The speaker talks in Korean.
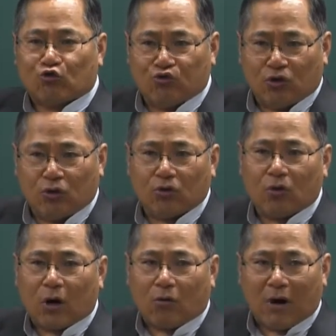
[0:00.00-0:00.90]
주는
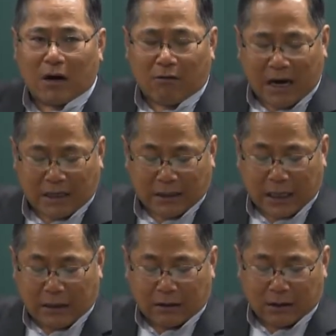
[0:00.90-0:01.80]
것과 관계
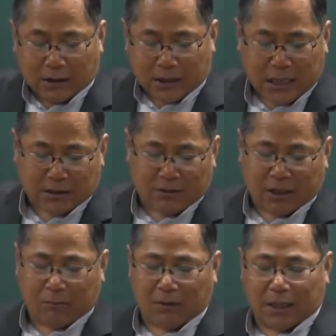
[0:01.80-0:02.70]
있는 걸 찾으면
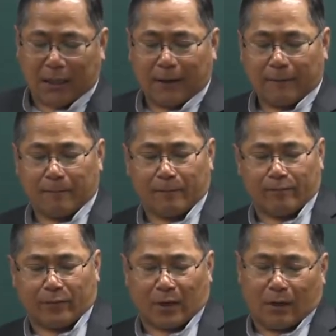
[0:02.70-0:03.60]
됩니다.
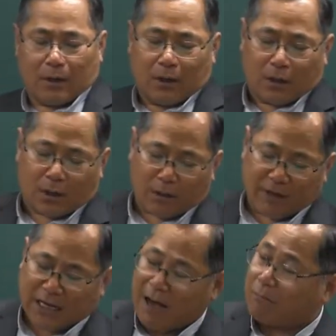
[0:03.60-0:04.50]

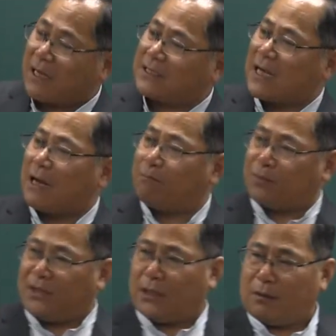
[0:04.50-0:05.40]
그러면 감가상각
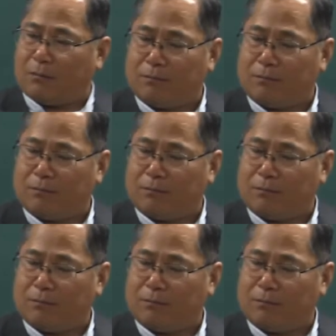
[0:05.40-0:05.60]
비.